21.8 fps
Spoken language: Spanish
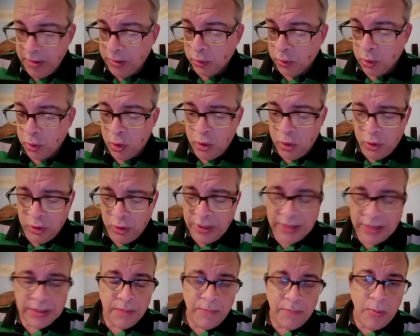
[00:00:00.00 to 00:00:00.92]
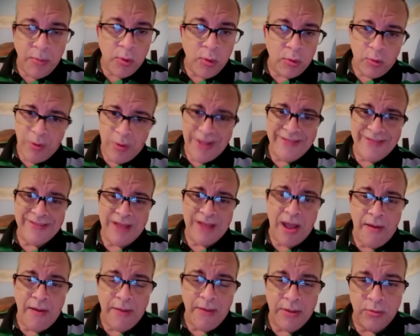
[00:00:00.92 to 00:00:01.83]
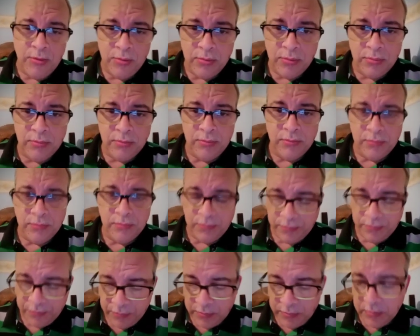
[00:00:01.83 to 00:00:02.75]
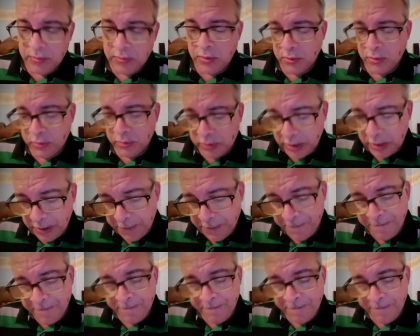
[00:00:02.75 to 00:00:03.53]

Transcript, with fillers: Todos los días tampoco es sábado. Entonces,